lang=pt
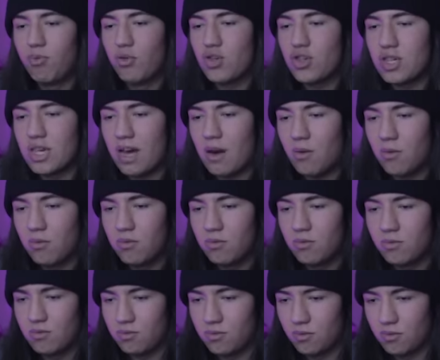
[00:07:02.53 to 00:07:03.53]
puxar
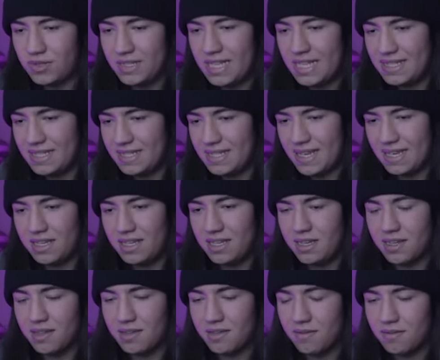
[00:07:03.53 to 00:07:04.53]
um CC
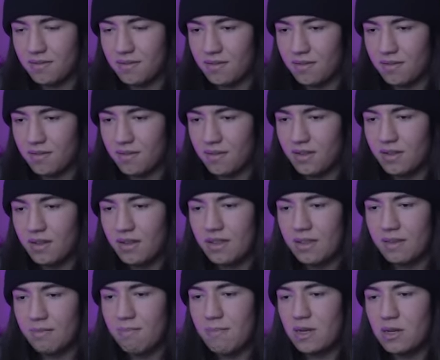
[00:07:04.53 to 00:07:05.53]
aqui
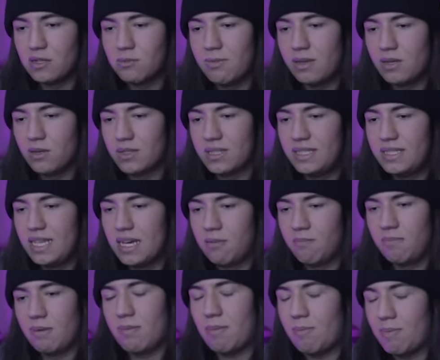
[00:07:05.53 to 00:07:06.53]
menos menos
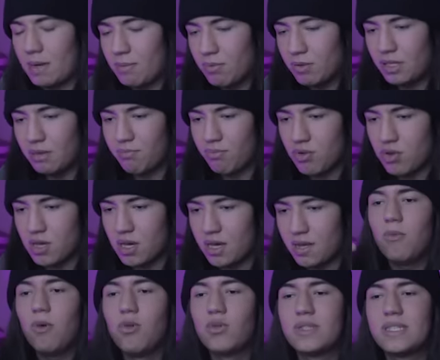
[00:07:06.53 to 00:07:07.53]
dump para poder puxar.
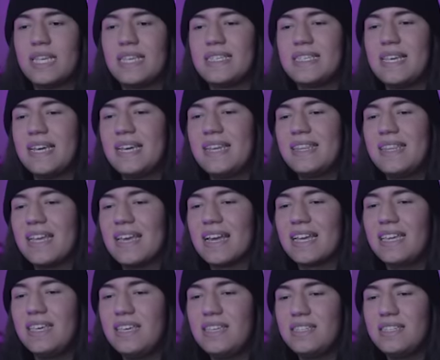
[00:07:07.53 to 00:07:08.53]
O CC que tem
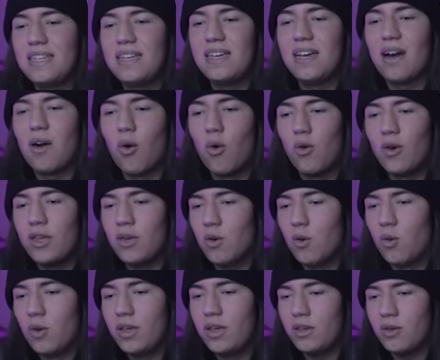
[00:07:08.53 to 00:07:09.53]
aqui seria oi,
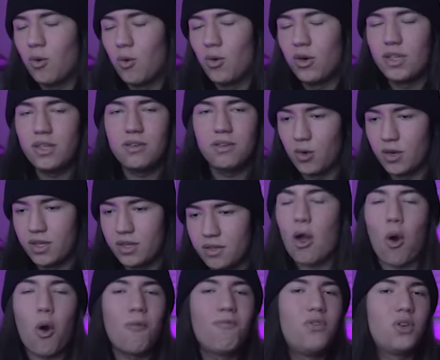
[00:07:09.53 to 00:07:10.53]
oi, oi, oi. É
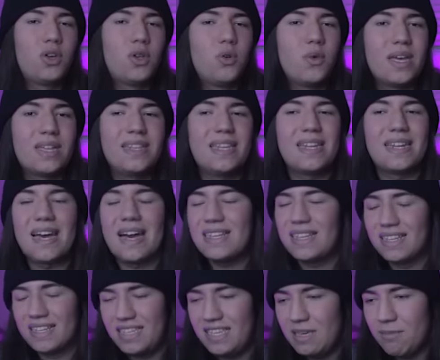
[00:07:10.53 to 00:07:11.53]
óbvio que não ia ter
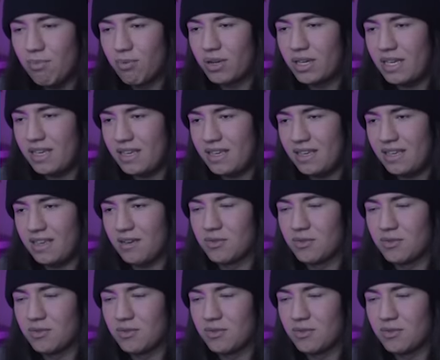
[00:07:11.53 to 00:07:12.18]
nada aqui, porque